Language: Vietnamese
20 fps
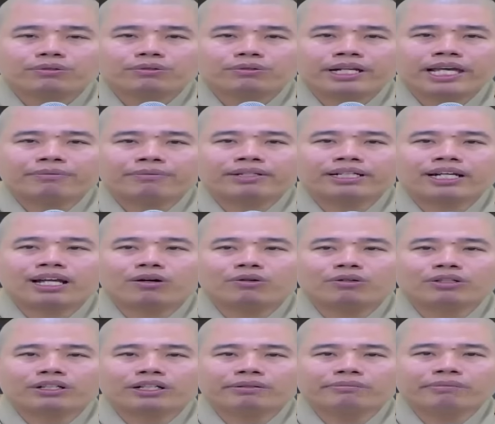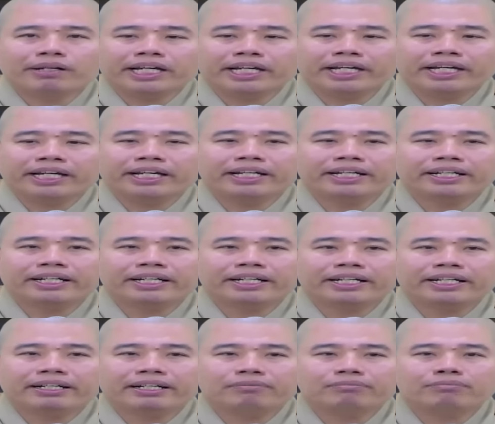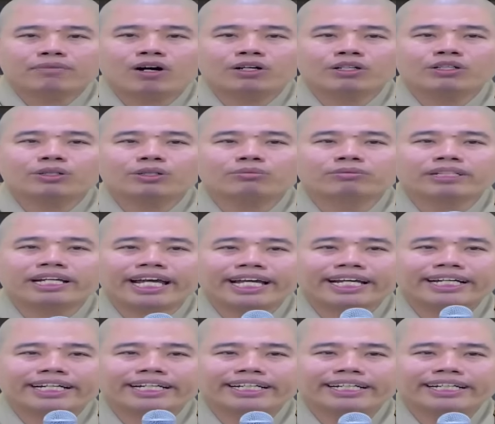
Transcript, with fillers: đem đầu người mẹ bỏ vô thùng rác